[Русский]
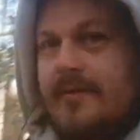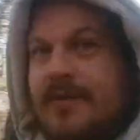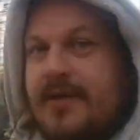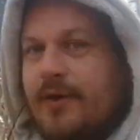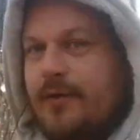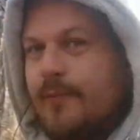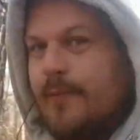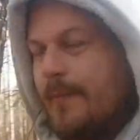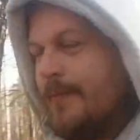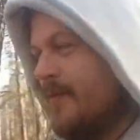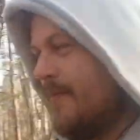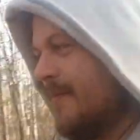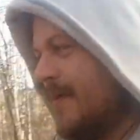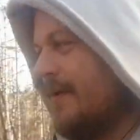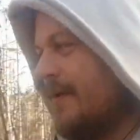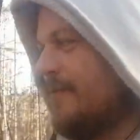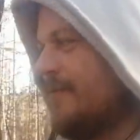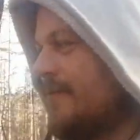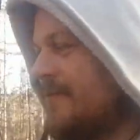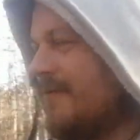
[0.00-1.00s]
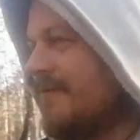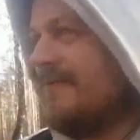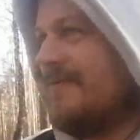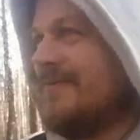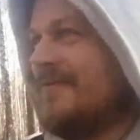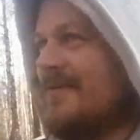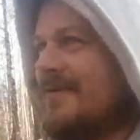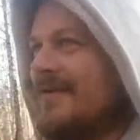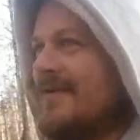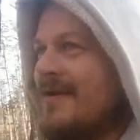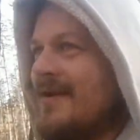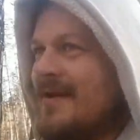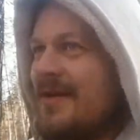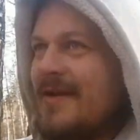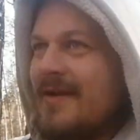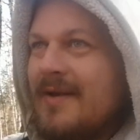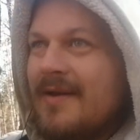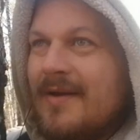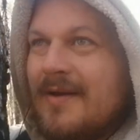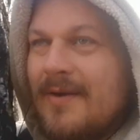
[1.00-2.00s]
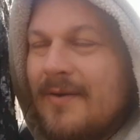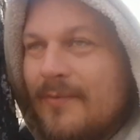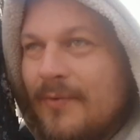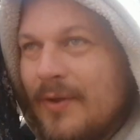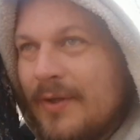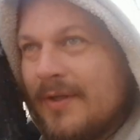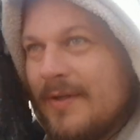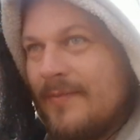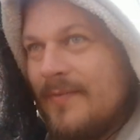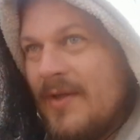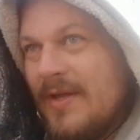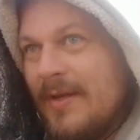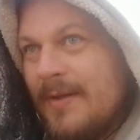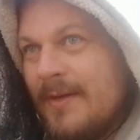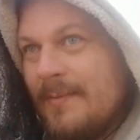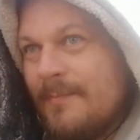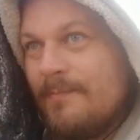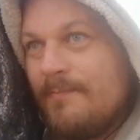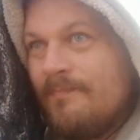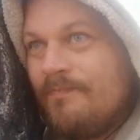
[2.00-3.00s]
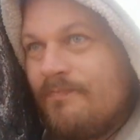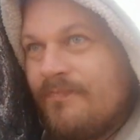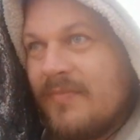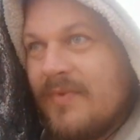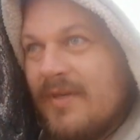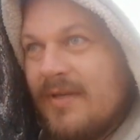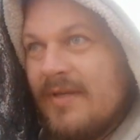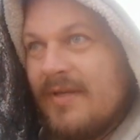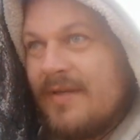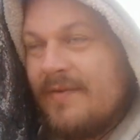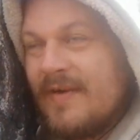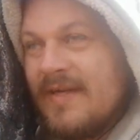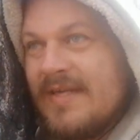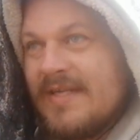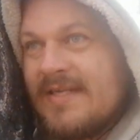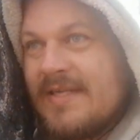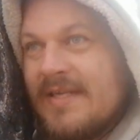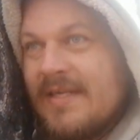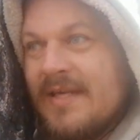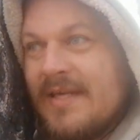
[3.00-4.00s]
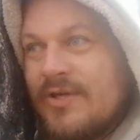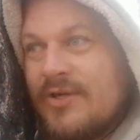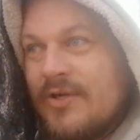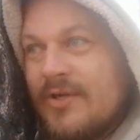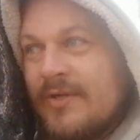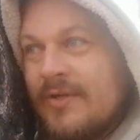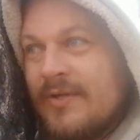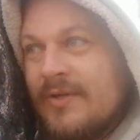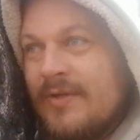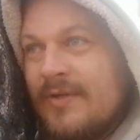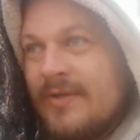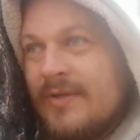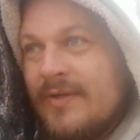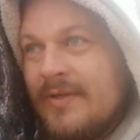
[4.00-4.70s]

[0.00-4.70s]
Дерево поближе. Вот, и твоя задача